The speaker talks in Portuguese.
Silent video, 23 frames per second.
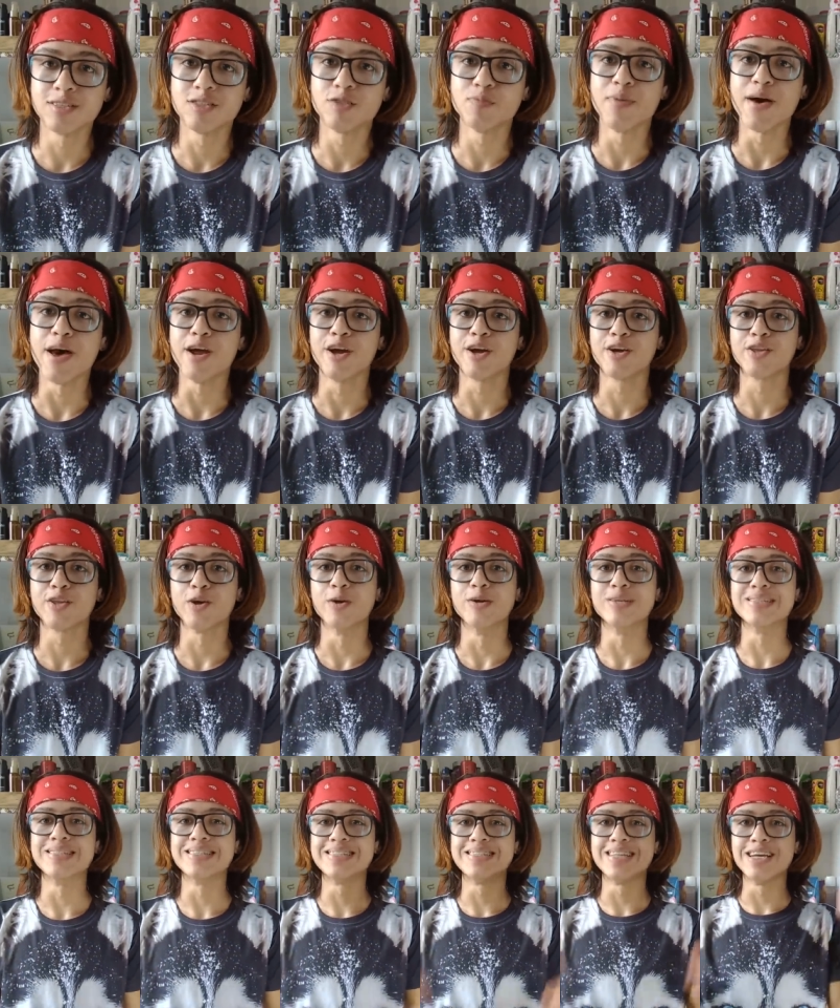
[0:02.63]
Espero que
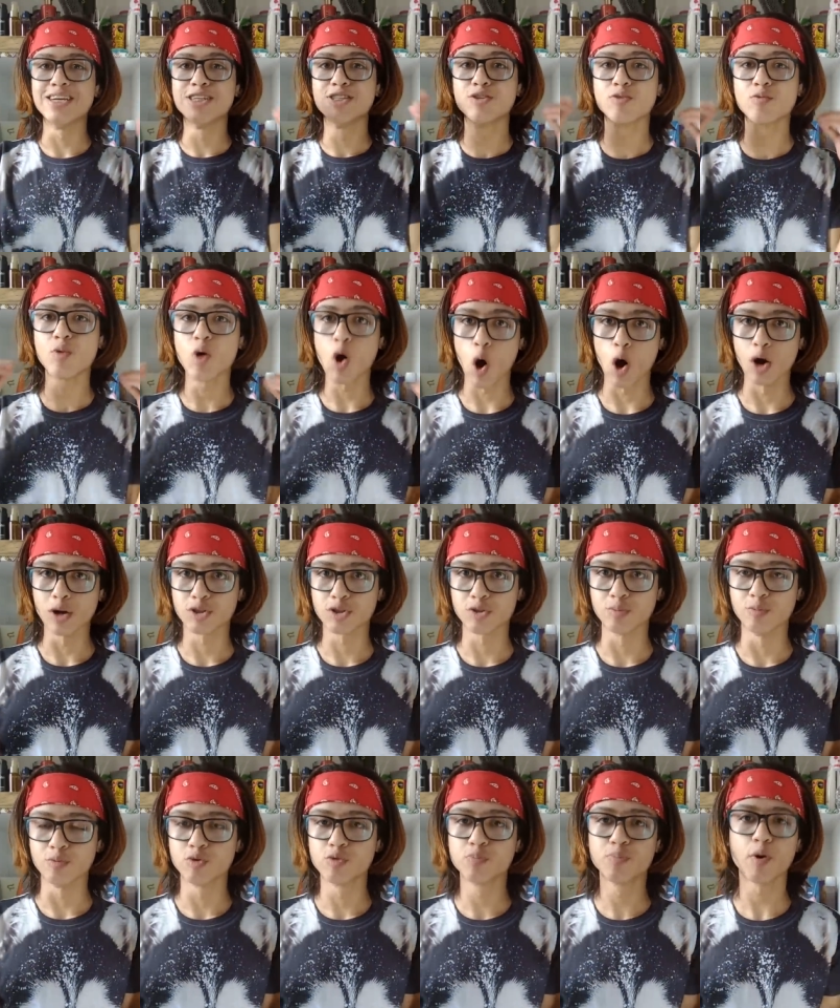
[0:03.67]
todos estejam
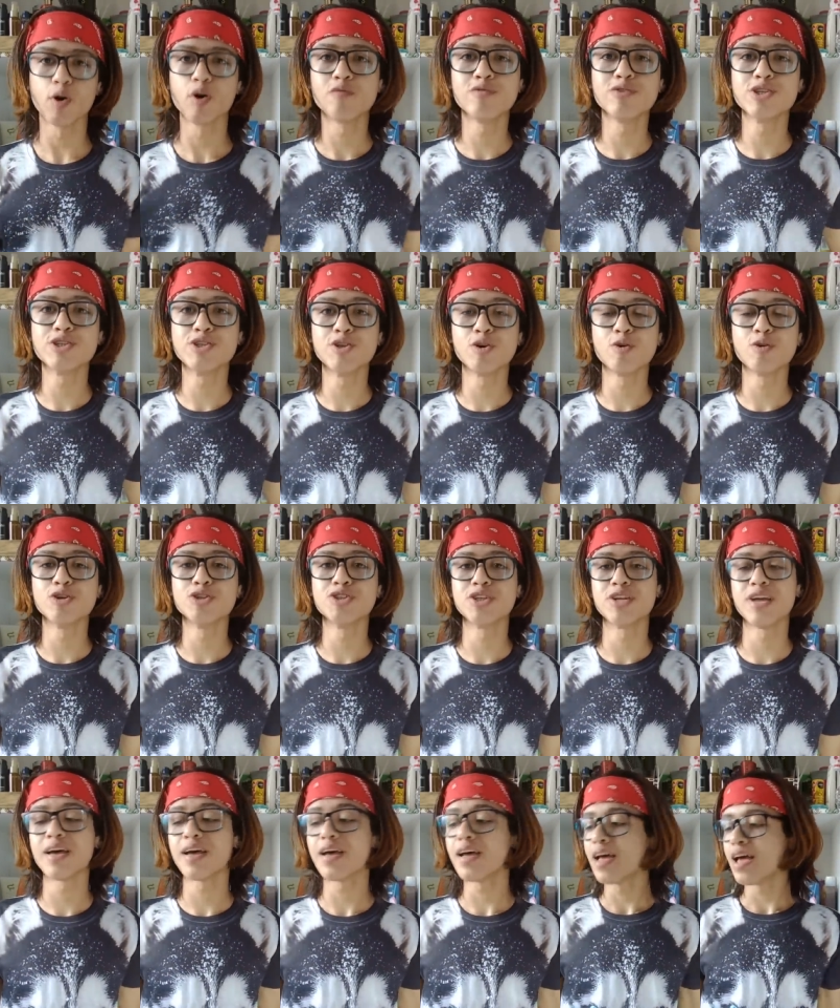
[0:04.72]
ótimos. Bom, no vídeo de hoje,
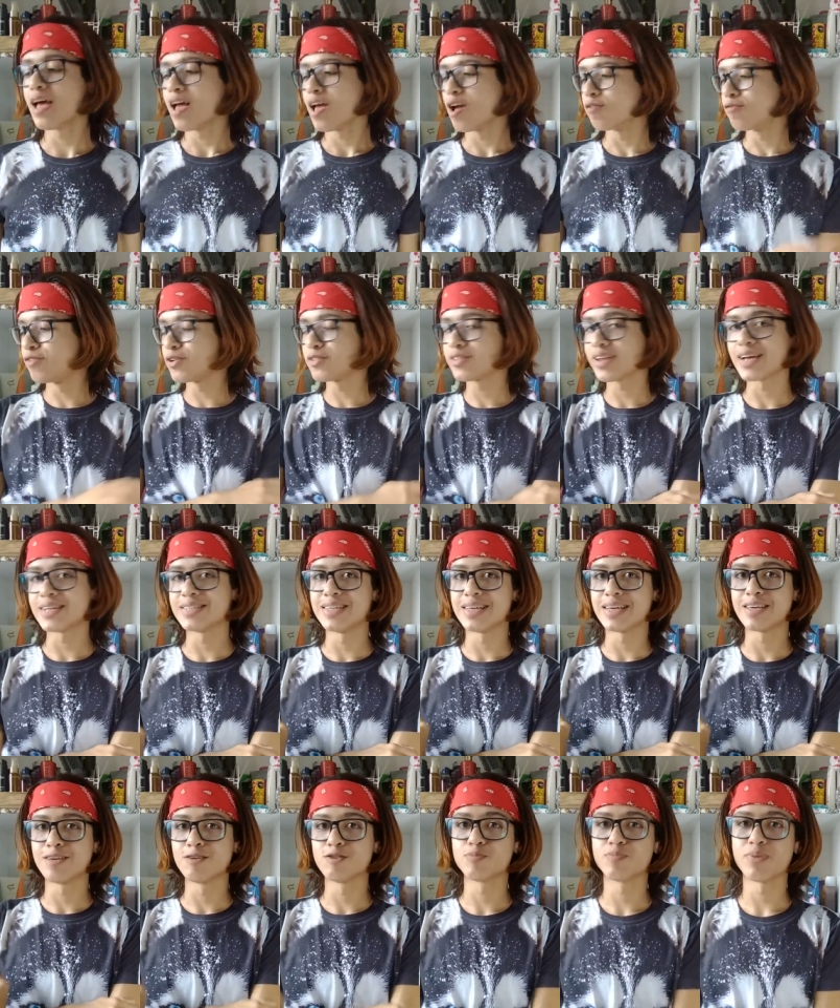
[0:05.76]
né, eu venho trazer
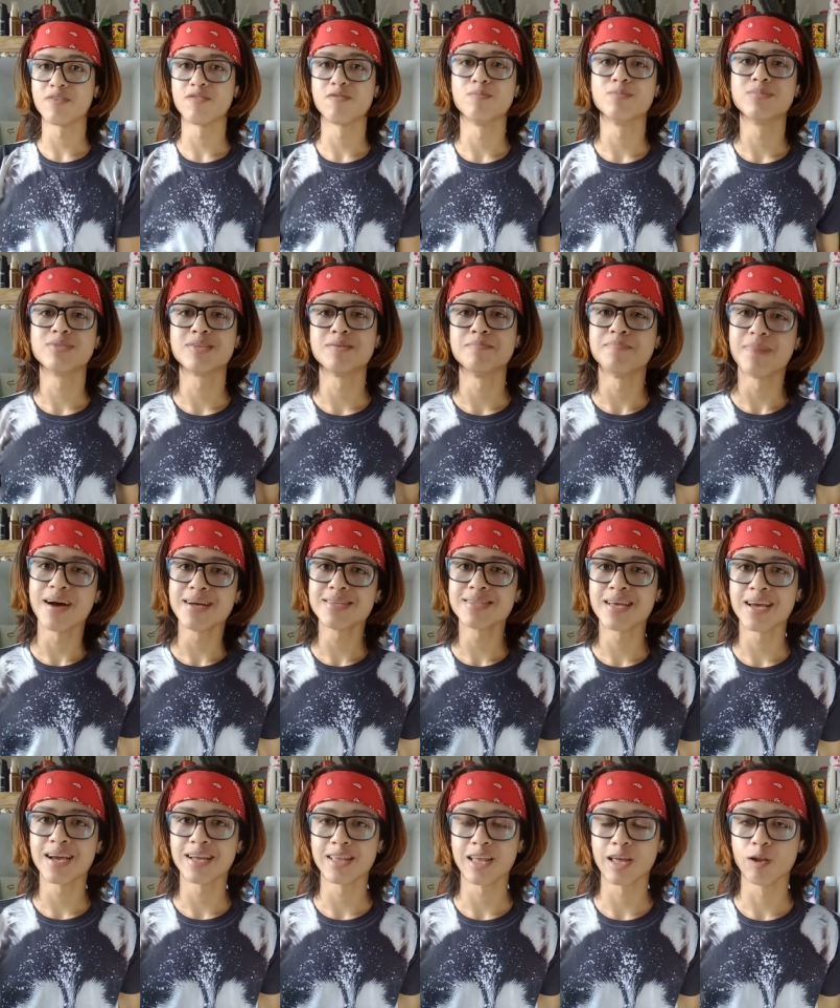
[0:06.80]
aqui os perfumes que mais
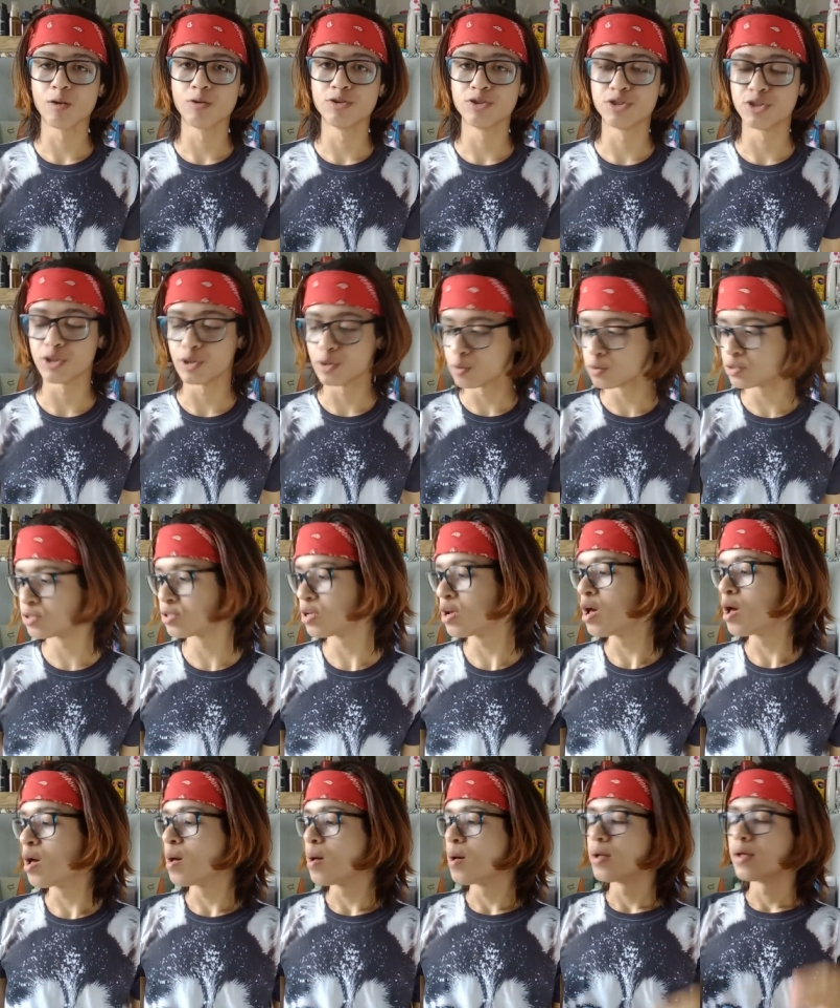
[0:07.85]
rendem elogios
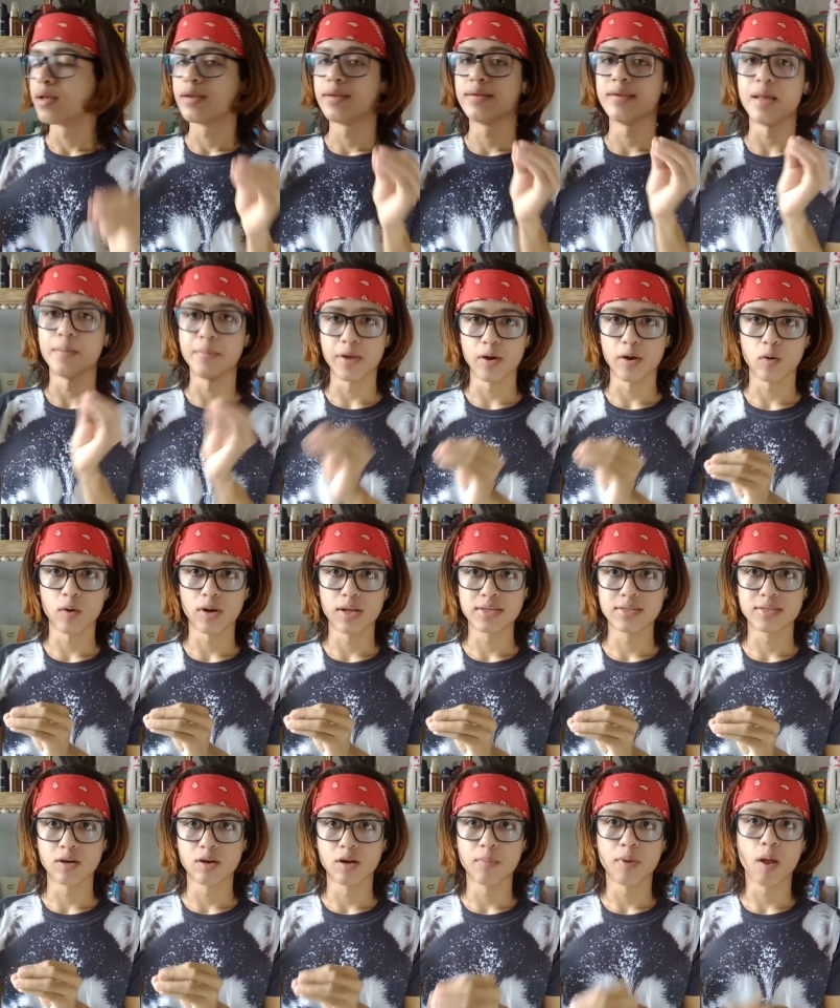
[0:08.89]
da minha
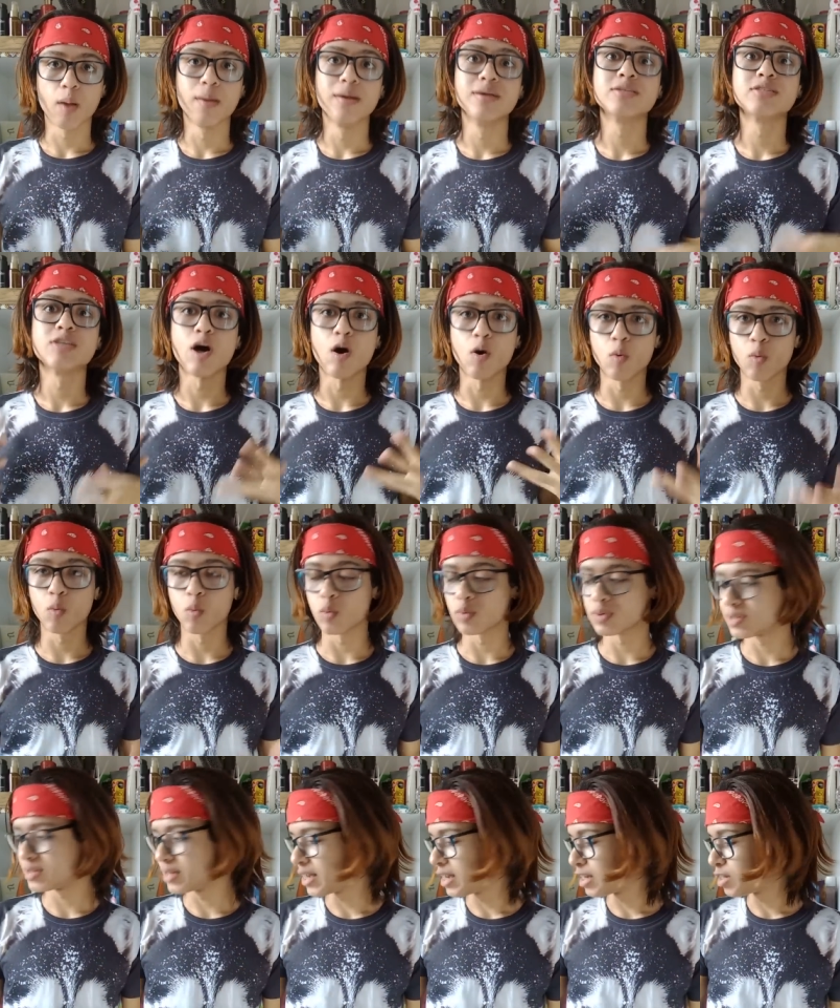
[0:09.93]
coleção, né, pelo menos
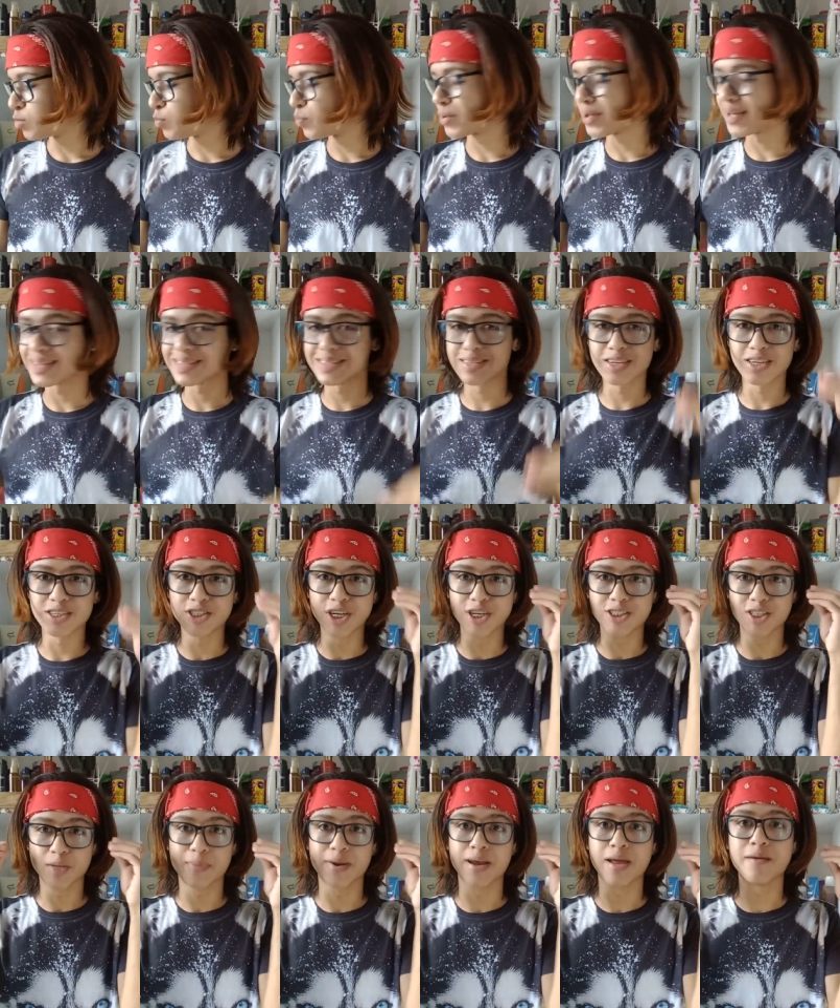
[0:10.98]
alguns deles, porque, gente,
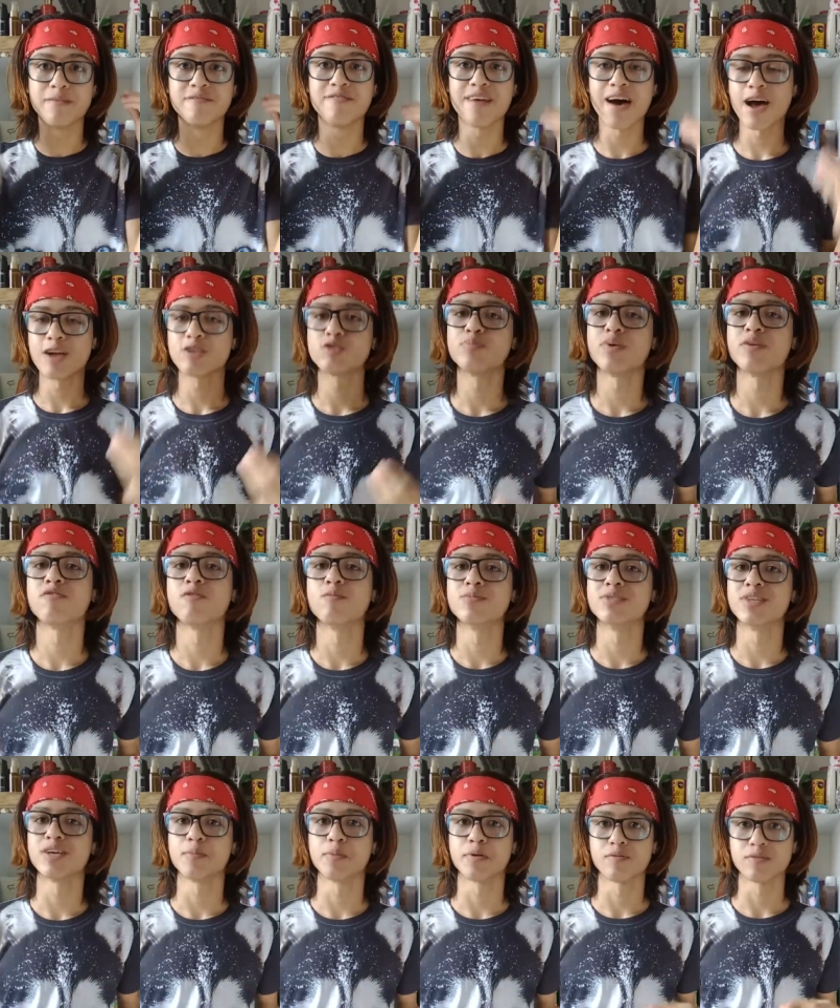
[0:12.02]
separei vários perfumes
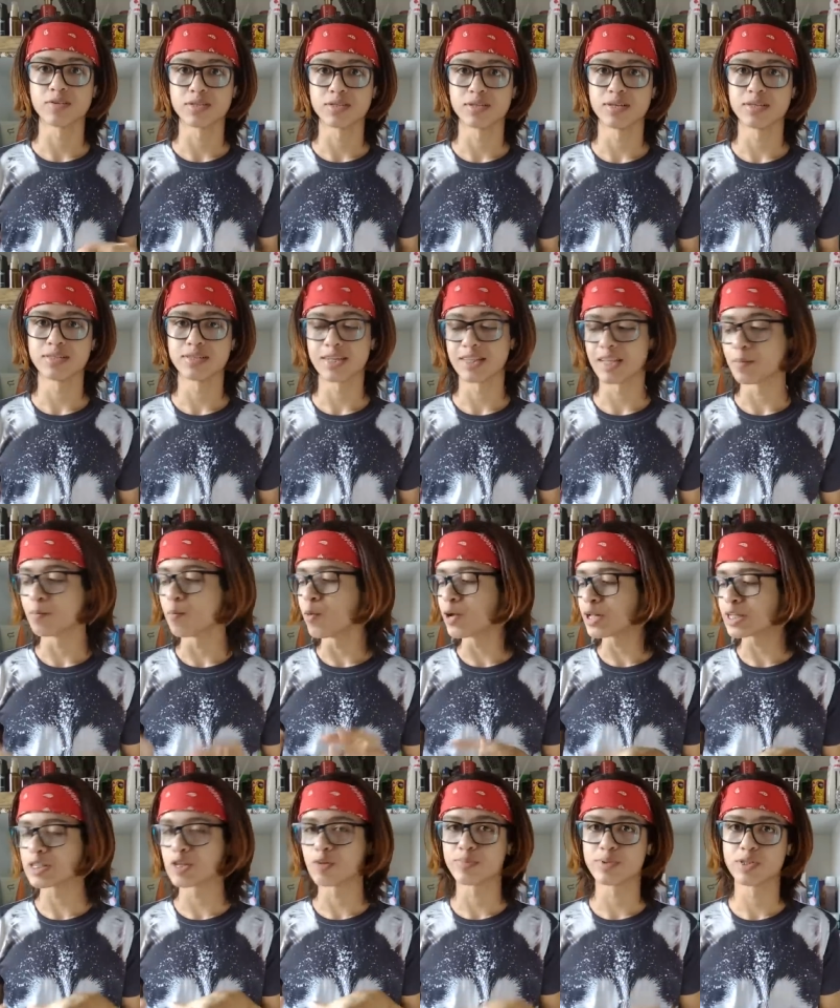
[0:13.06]
aqui pra vocês, tá, tem
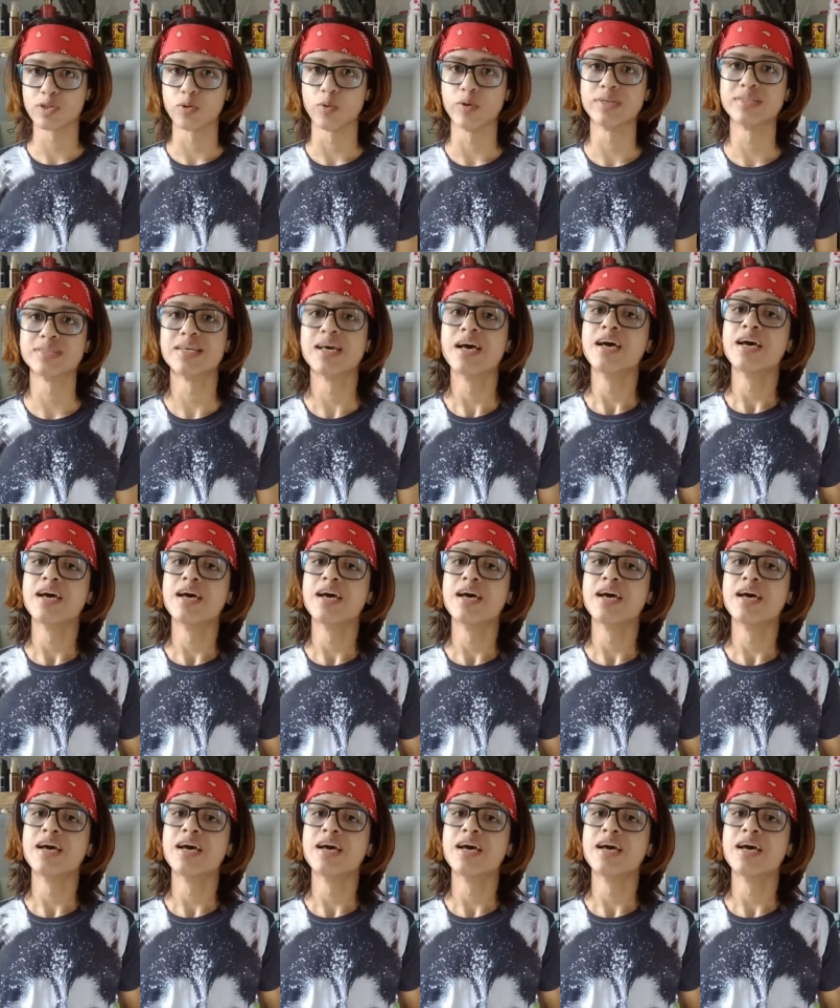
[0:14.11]
muitas opções.